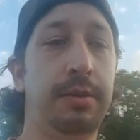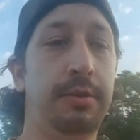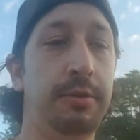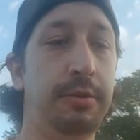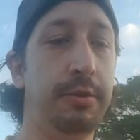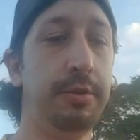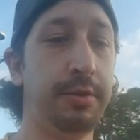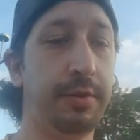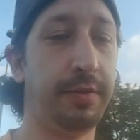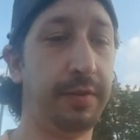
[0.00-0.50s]

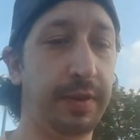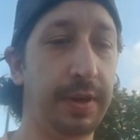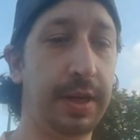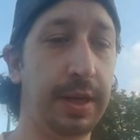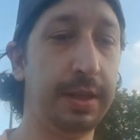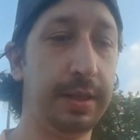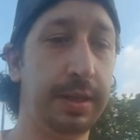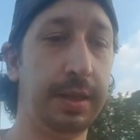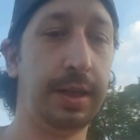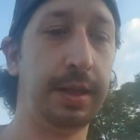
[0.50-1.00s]
und
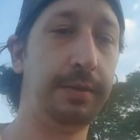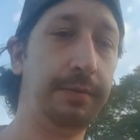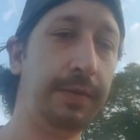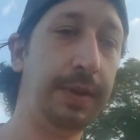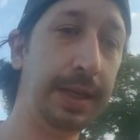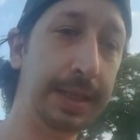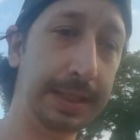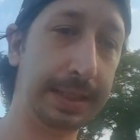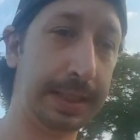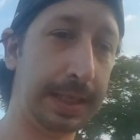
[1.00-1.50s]
fahren dann
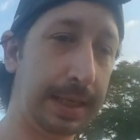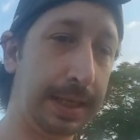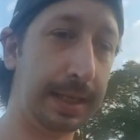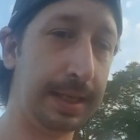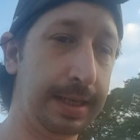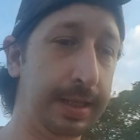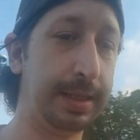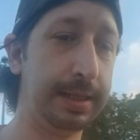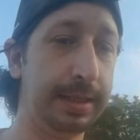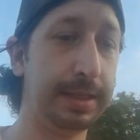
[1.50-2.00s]

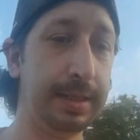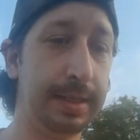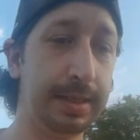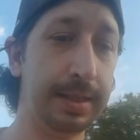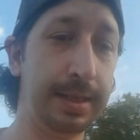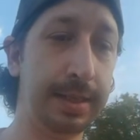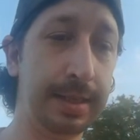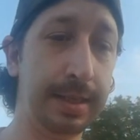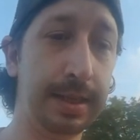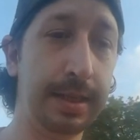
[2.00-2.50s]
weiter.
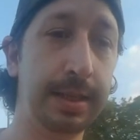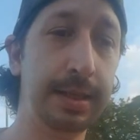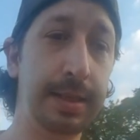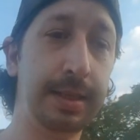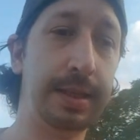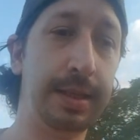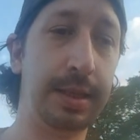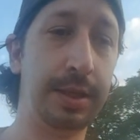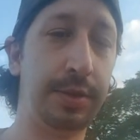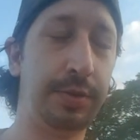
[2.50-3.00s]

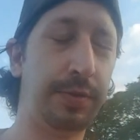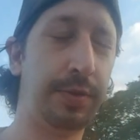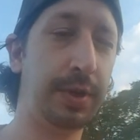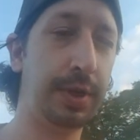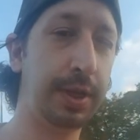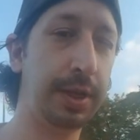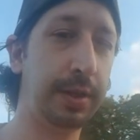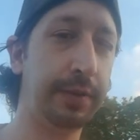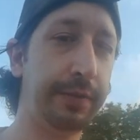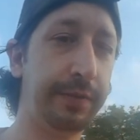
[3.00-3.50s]
Ich
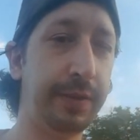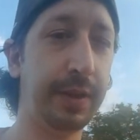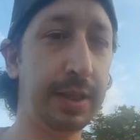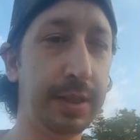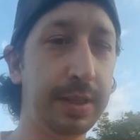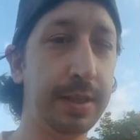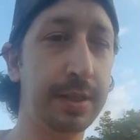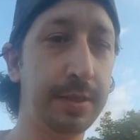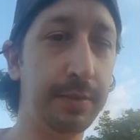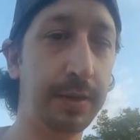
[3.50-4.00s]
fahre
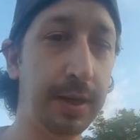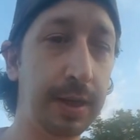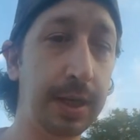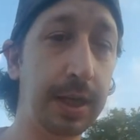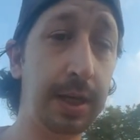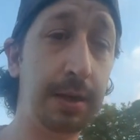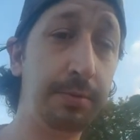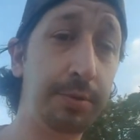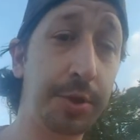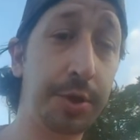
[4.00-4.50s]
fast
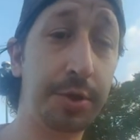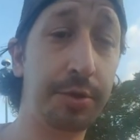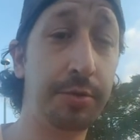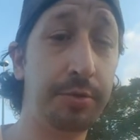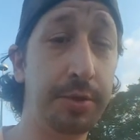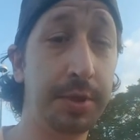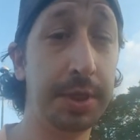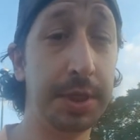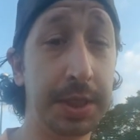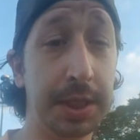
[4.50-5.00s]
zweieinhalb
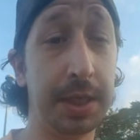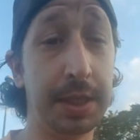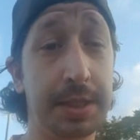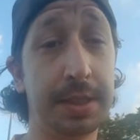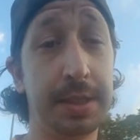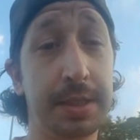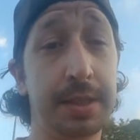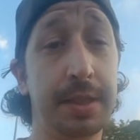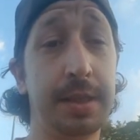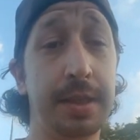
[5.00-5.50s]
Stunden
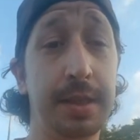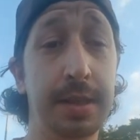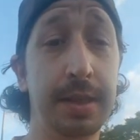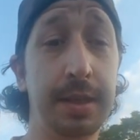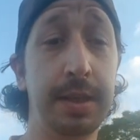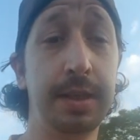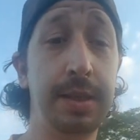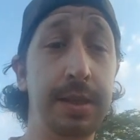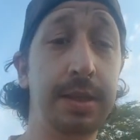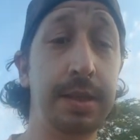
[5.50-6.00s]
jetzt,
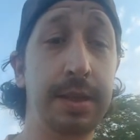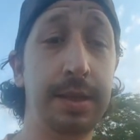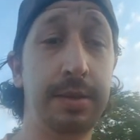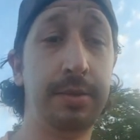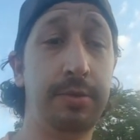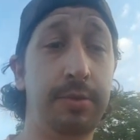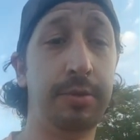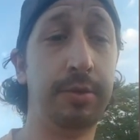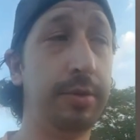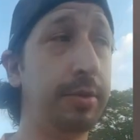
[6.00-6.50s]

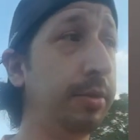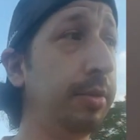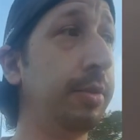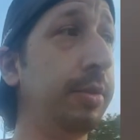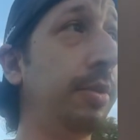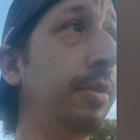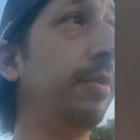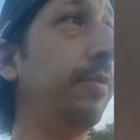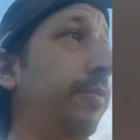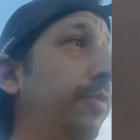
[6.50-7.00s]

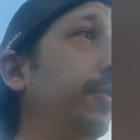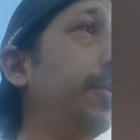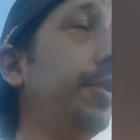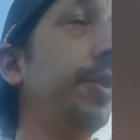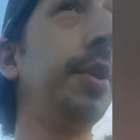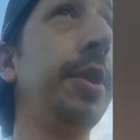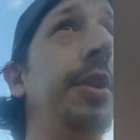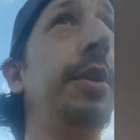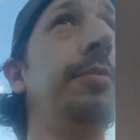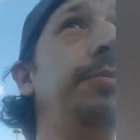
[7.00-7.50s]
äh, wo ich
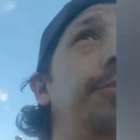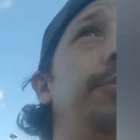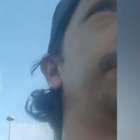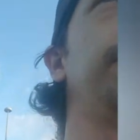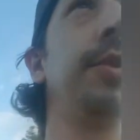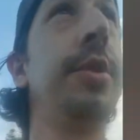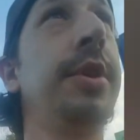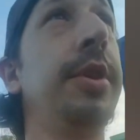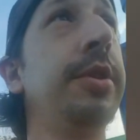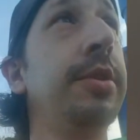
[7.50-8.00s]
hin
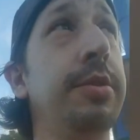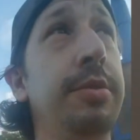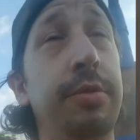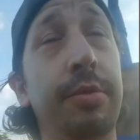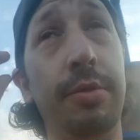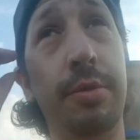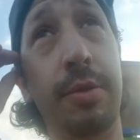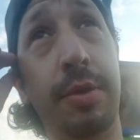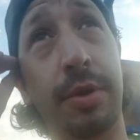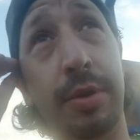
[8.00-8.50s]
muss,
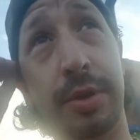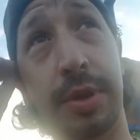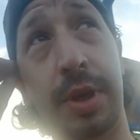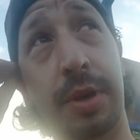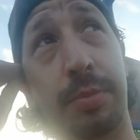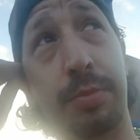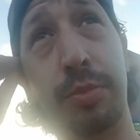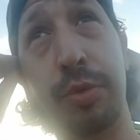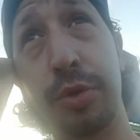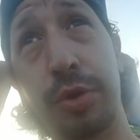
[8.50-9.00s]
also
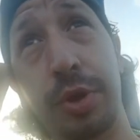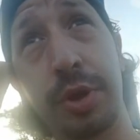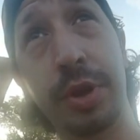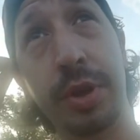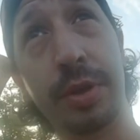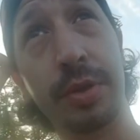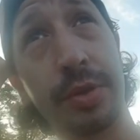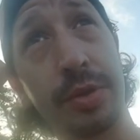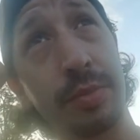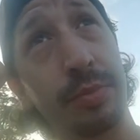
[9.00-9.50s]
nach
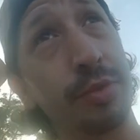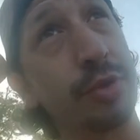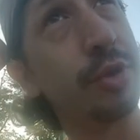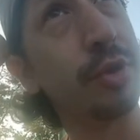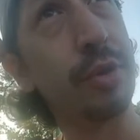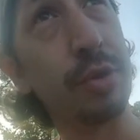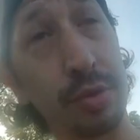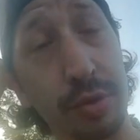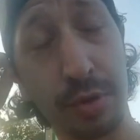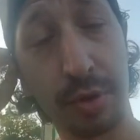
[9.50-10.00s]
Büdingen zum
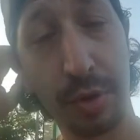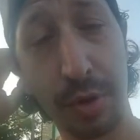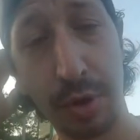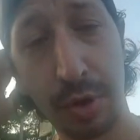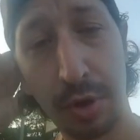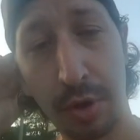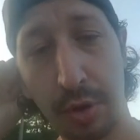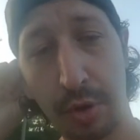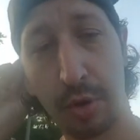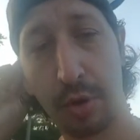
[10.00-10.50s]
Schluss.
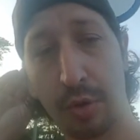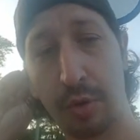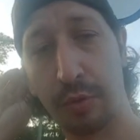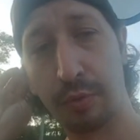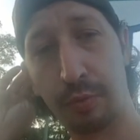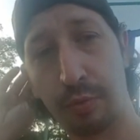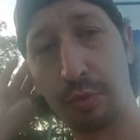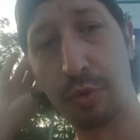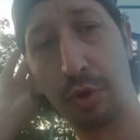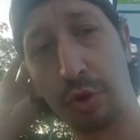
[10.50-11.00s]

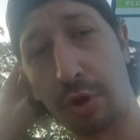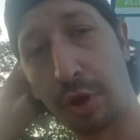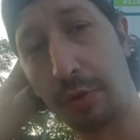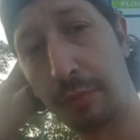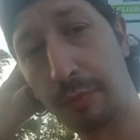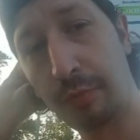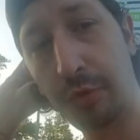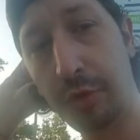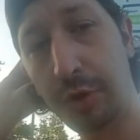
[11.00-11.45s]
Wird ein